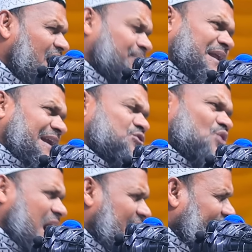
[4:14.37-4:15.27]
আপনার
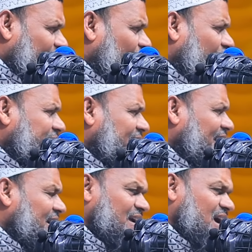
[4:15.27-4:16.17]
একটু হায়া হয় না
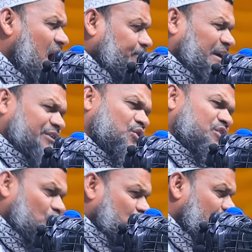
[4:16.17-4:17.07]
আপনার একটু
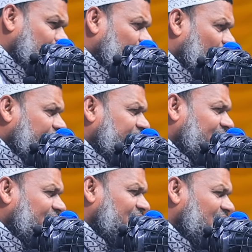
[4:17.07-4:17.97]
ইতস্তবোধ হয়
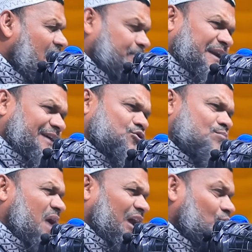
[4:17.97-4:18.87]
না আপনার একটু
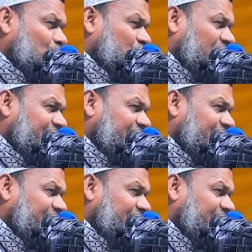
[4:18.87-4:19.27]
মানবতা